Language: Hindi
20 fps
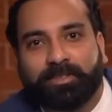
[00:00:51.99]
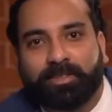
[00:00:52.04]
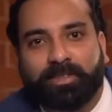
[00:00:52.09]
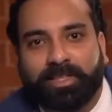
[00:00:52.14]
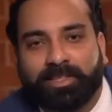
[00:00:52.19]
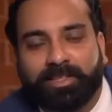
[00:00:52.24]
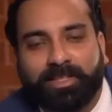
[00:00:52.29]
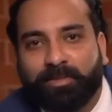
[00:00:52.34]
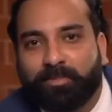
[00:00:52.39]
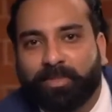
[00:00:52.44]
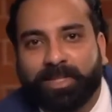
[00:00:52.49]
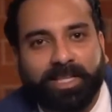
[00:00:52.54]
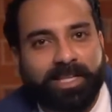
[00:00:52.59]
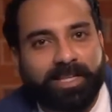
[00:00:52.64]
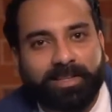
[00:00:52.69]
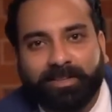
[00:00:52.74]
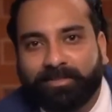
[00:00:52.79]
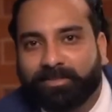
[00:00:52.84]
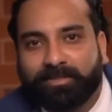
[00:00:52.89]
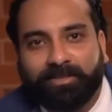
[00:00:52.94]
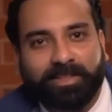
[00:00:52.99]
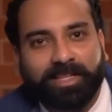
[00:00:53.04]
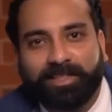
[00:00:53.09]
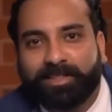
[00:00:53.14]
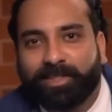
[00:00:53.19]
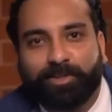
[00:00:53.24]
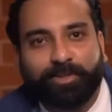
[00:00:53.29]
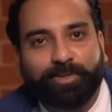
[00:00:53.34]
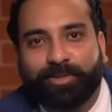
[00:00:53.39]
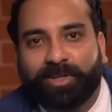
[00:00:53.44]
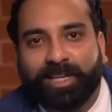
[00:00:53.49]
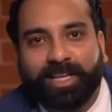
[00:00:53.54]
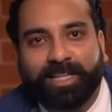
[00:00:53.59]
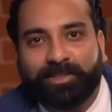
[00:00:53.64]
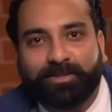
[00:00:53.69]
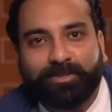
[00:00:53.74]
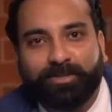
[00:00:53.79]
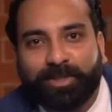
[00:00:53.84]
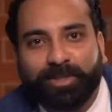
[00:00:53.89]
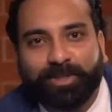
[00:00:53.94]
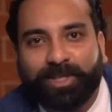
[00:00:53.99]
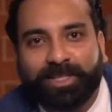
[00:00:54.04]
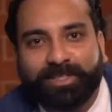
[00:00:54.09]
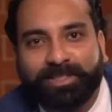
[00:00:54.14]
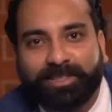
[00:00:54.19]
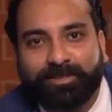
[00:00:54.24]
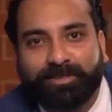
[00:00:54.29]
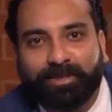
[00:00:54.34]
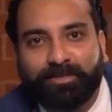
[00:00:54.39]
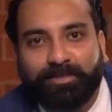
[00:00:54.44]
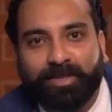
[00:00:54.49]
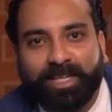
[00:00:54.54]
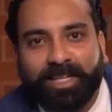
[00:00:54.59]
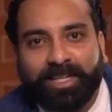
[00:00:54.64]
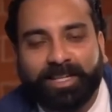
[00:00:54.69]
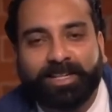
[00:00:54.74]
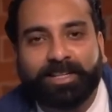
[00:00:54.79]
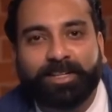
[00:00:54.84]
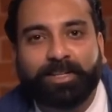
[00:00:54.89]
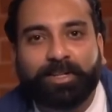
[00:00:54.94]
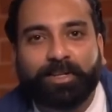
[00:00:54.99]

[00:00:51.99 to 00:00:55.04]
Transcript: किसी ने पता नहीं किसने शुरू किया था वो मुझे तो आज तक समझ में नहीं आया